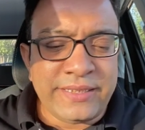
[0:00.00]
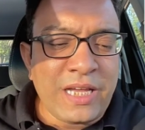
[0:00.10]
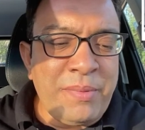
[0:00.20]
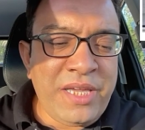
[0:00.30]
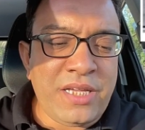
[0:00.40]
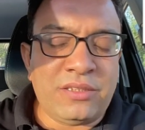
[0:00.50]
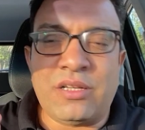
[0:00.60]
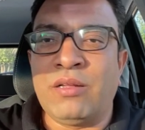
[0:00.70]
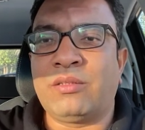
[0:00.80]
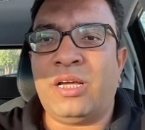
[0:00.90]
70
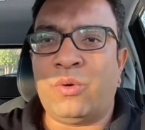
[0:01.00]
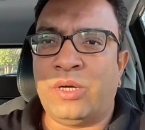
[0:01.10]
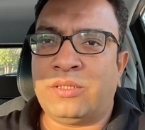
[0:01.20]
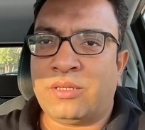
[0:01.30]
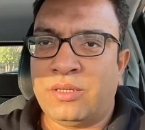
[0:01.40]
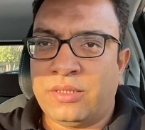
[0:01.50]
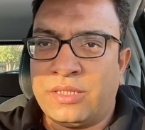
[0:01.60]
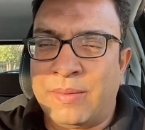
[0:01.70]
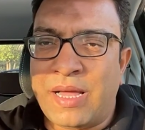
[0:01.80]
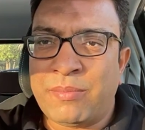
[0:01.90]
سم يا اخوانا
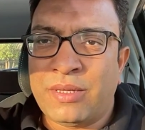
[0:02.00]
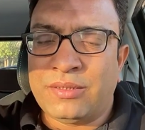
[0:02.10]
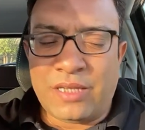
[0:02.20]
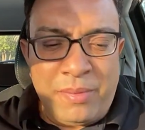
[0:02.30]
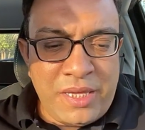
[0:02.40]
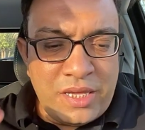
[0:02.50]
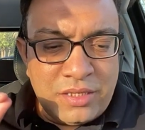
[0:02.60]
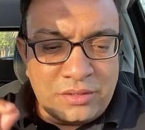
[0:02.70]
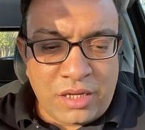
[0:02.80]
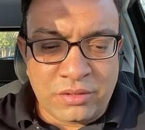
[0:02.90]
تمام
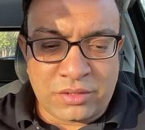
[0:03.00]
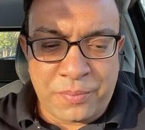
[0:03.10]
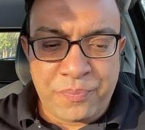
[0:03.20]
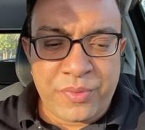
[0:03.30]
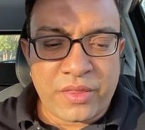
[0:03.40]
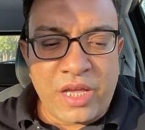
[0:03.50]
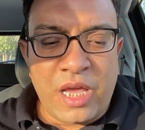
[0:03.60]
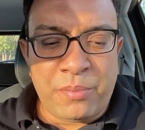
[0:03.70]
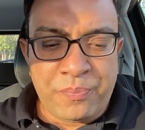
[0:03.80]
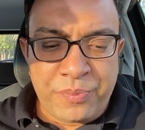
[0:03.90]
70 سم
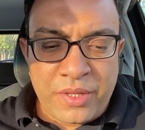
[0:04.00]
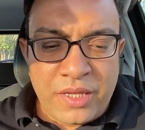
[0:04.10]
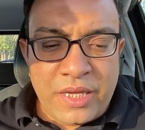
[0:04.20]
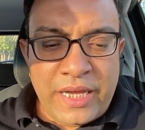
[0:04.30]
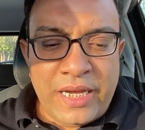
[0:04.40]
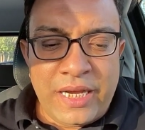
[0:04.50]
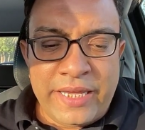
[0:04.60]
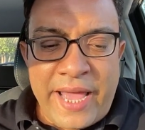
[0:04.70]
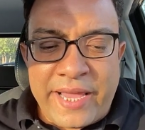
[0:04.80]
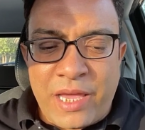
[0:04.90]
طيب
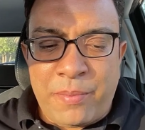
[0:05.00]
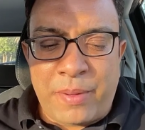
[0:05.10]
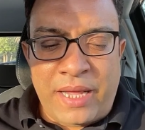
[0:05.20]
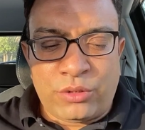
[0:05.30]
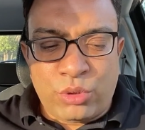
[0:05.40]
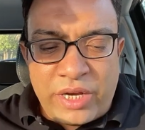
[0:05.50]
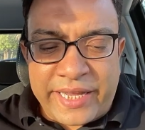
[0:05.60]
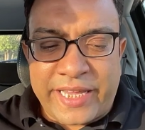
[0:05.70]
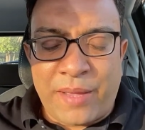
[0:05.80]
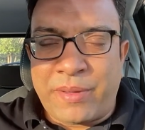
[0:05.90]
يجب ان
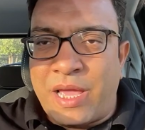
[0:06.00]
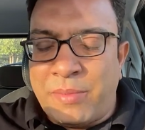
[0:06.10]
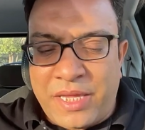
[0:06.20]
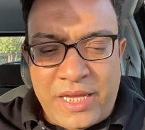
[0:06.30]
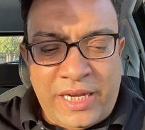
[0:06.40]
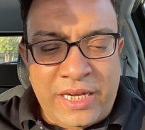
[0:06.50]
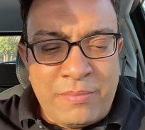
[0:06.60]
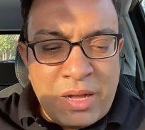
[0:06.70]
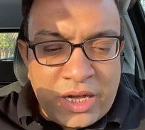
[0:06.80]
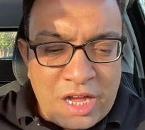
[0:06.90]
تركب جميع
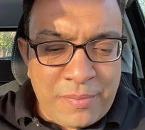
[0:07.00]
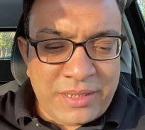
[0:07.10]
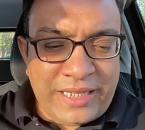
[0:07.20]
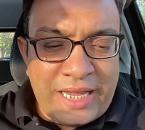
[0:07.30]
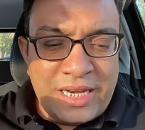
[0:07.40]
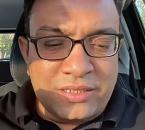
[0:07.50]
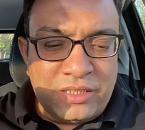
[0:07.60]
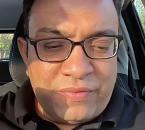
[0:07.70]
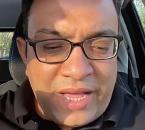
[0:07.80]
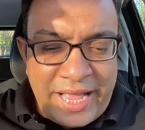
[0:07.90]
المقابس على
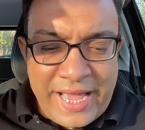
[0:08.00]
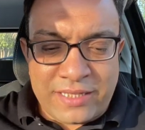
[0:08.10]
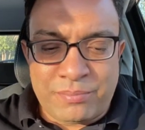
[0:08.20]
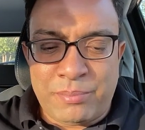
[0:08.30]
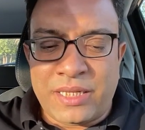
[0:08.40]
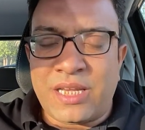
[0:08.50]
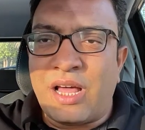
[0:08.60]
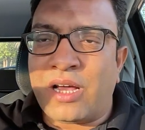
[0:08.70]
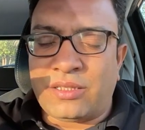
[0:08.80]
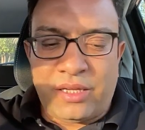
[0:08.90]
ارتفاعات من
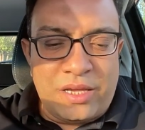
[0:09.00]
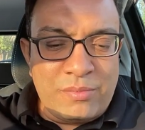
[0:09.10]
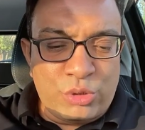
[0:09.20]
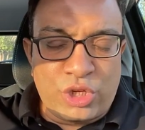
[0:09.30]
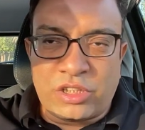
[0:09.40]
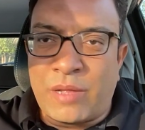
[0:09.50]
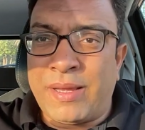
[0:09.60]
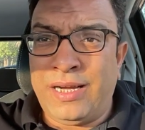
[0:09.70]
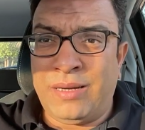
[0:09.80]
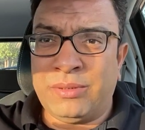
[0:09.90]
الارضيه المشطبه
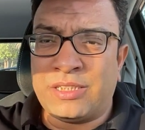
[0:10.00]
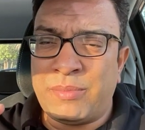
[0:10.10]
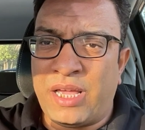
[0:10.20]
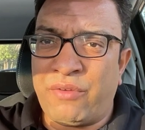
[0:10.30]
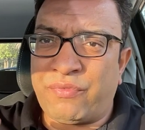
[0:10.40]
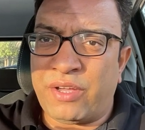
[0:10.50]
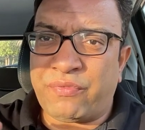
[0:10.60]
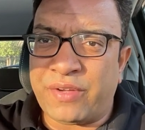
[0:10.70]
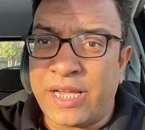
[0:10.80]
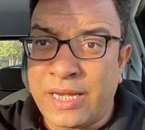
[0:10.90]
اللي احنا بنسميها اف
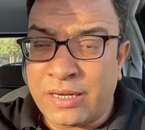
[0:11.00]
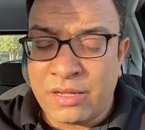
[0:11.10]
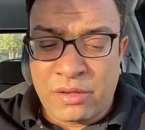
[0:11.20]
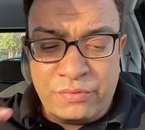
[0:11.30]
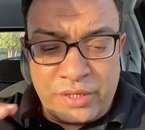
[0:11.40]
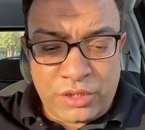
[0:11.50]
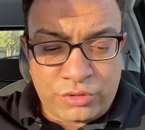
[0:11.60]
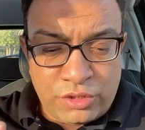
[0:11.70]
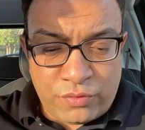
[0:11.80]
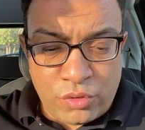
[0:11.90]
اف ال فينش
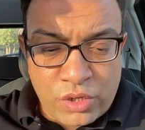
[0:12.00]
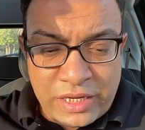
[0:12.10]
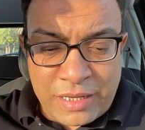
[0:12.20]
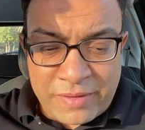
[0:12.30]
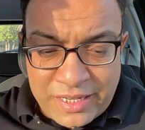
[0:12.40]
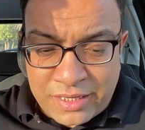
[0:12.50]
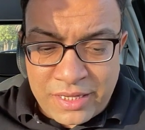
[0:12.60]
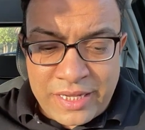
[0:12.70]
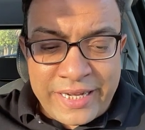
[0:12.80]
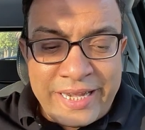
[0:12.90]
فلور ليفل
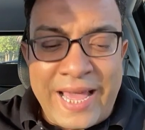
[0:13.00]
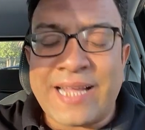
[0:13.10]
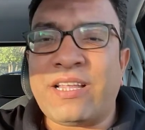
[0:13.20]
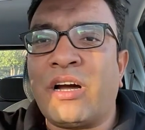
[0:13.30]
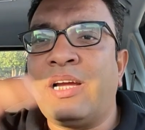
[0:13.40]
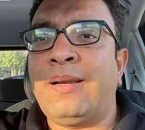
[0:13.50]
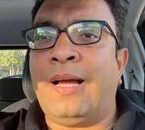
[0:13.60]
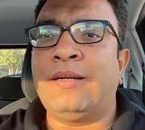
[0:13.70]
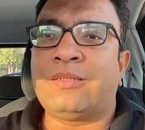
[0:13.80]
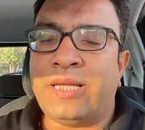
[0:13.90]
لا تقل
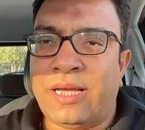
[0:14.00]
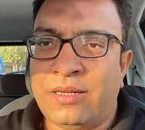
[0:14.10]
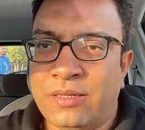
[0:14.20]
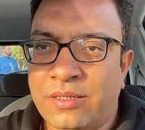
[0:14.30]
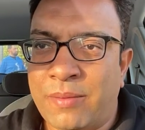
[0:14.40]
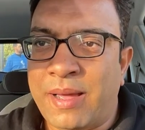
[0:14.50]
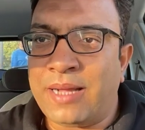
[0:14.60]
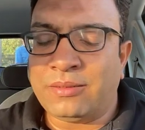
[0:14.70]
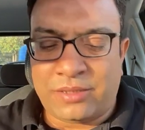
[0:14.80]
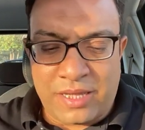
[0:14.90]
عن التالي يبقى
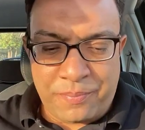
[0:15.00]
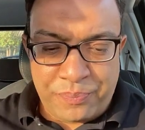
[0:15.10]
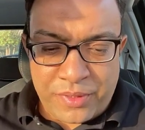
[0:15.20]
انت